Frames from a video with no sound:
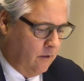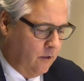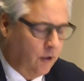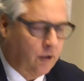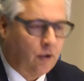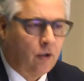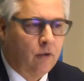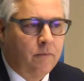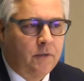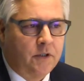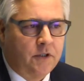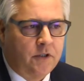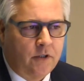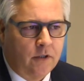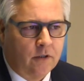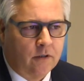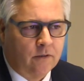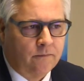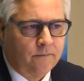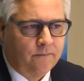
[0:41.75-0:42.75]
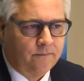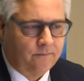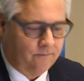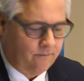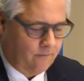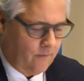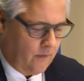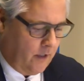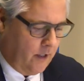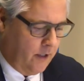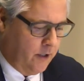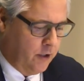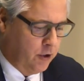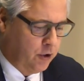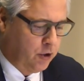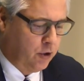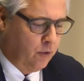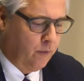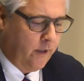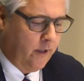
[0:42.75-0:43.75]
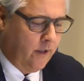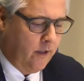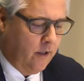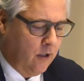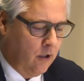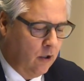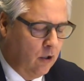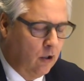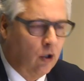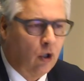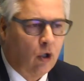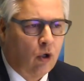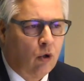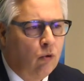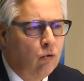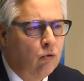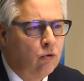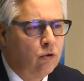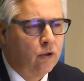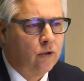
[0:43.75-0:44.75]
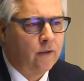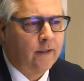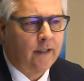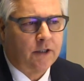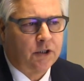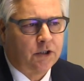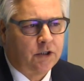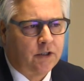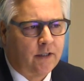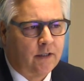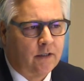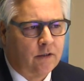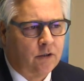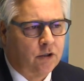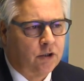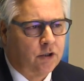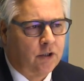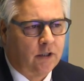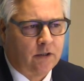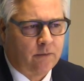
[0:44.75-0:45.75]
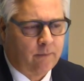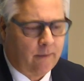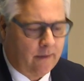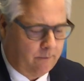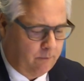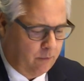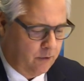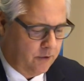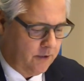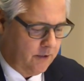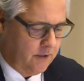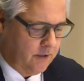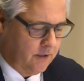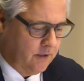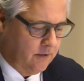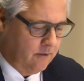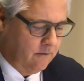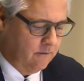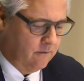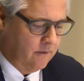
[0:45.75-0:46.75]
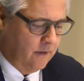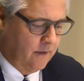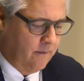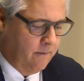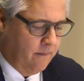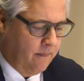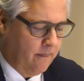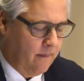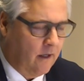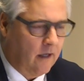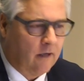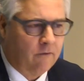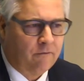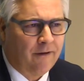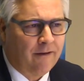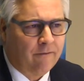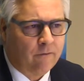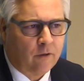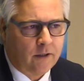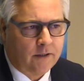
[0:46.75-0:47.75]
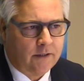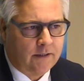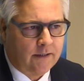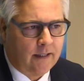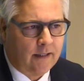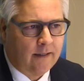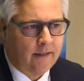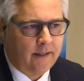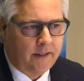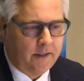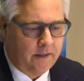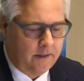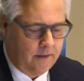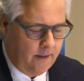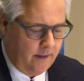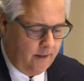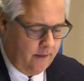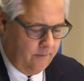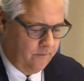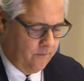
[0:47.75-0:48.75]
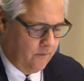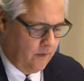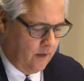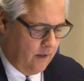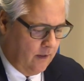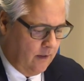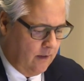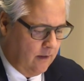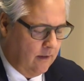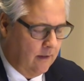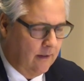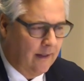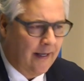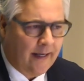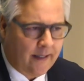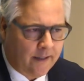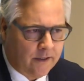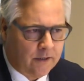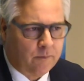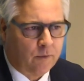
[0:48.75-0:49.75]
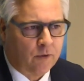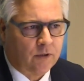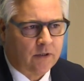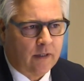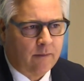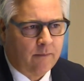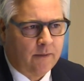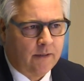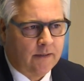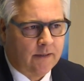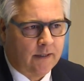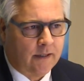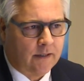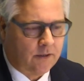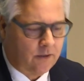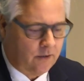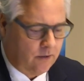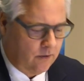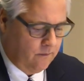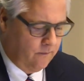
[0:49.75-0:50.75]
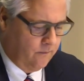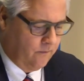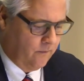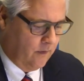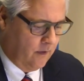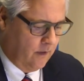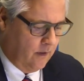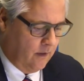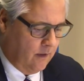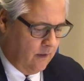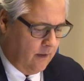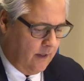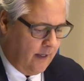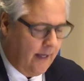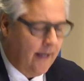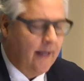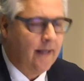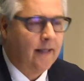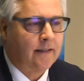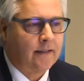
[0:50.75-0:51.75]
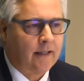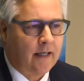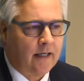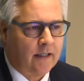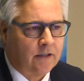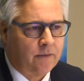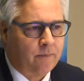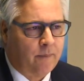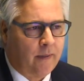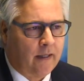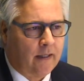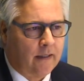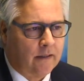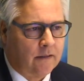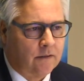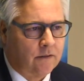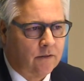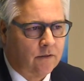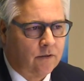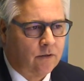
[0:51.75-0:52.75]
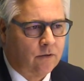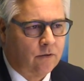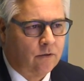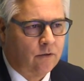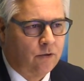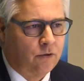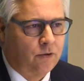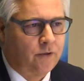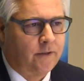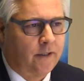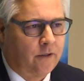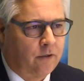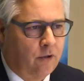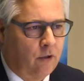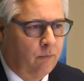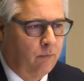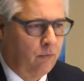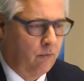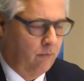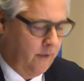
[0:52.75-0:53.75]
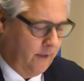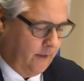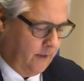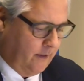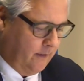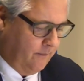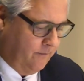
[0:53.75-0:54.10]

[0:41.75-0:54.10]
Notre mission est de jouer le rôle d'un agent de changement positif en favorisant l'équité, la responsabilisation et la transparence du secteur public.